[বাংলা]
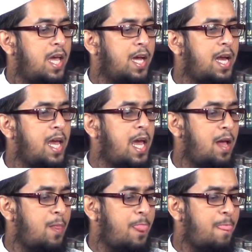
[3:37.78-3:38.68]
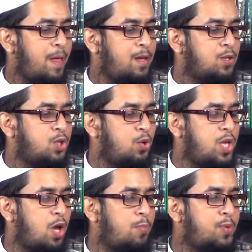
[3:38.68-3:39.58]
এখানে
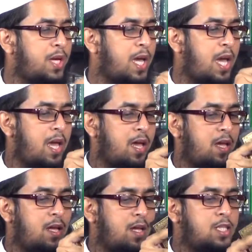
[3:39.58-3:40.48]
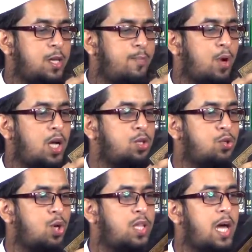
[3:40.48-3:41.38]
সৌদি আরব থেকে যে
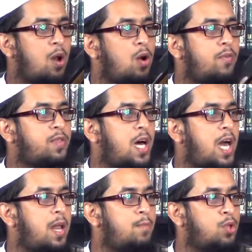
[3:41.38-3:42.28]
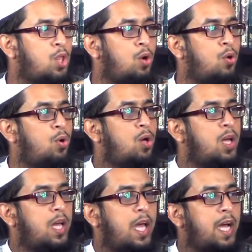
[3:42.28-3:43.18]
প্রকাশিত এই দারুল এফতা এর মধ্যেও
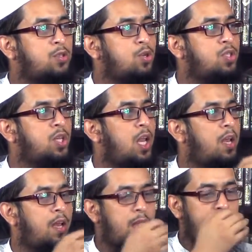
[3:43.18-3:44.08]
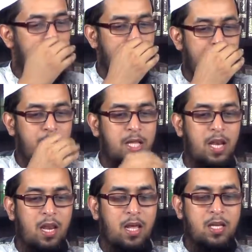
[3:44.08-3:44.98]
একজন ছিলেন আমাদের
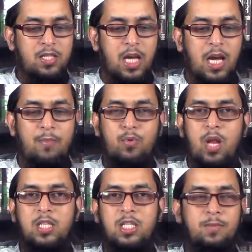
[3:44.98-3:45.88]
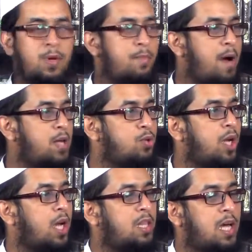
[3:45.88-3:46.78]
শেখ আব্দুল আজিজ বিন বাজও
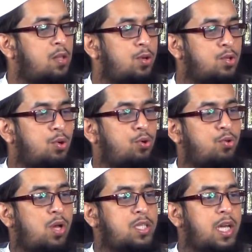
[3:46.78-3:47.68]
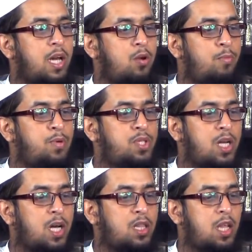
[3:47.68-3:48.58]
এখানে তার দস্তগত আছে এখানেও বিশ
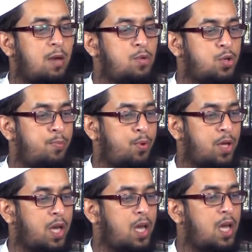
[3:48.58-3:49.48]
টাকার তারাবি সম্পর্কে